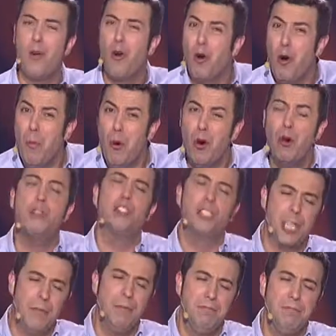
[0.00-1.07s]
Digo, ¿cómo?
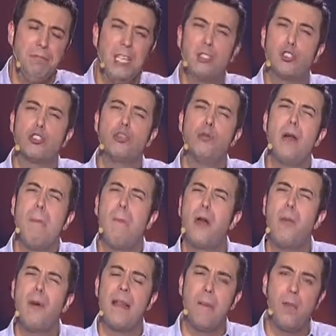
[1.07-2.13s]
Sí. Eso es una
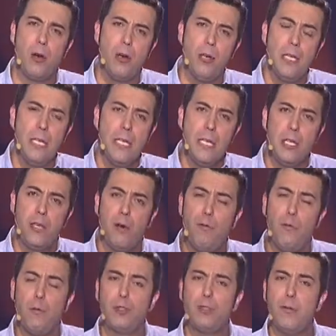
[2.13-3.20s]
prueba de amor. Y
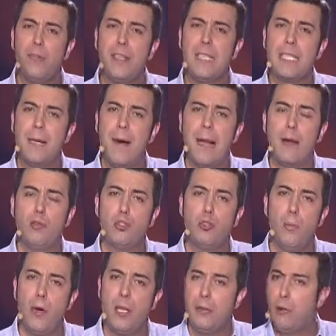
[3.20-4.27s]
nos fuimos un fin de semana con
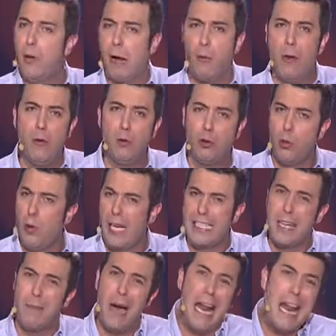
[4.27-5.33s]
su y un acueducto,
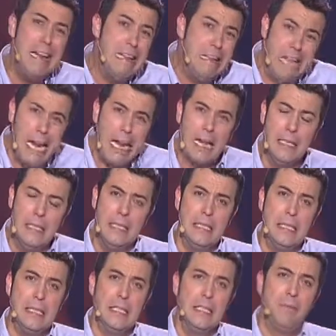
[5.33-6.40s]
una semana entera.
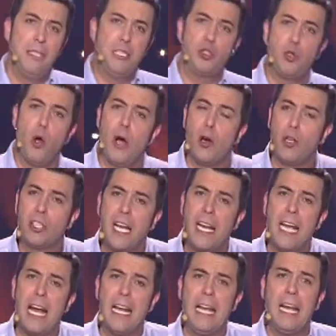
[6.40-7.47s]
Mis suegros
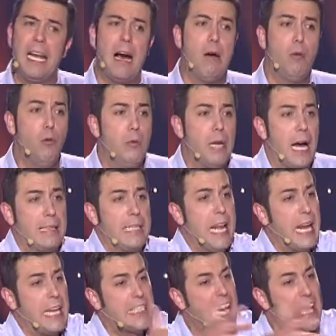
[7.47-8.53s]
querían ir a una
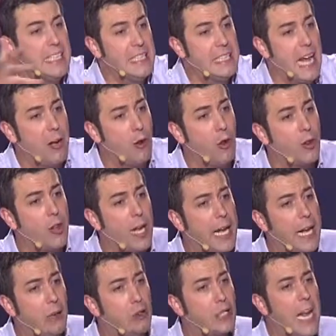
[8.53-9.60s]
tierra santa, a
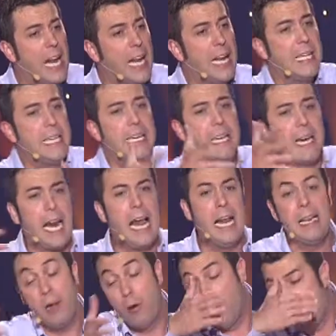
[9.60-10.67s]
conocer Jerusalén, allí en
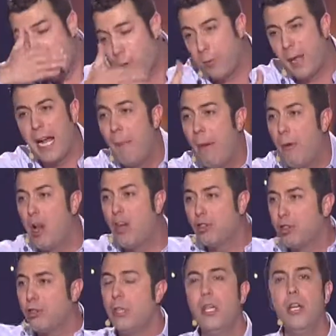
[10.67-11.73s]
Israel. Digo, bueno, pues venga,
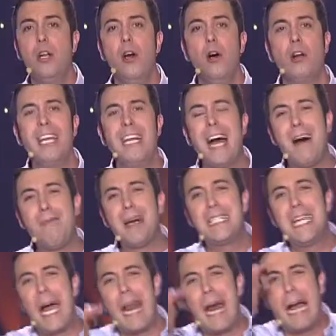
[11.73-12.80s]
vámonos. Oye, nada
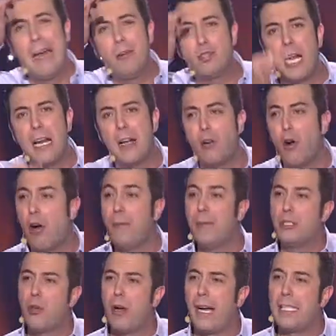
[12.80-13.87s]
más llegar a Jerusalén
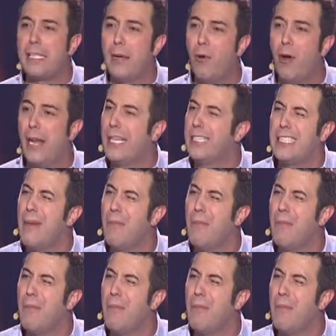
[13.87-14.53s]
coge mi suegra y se muere.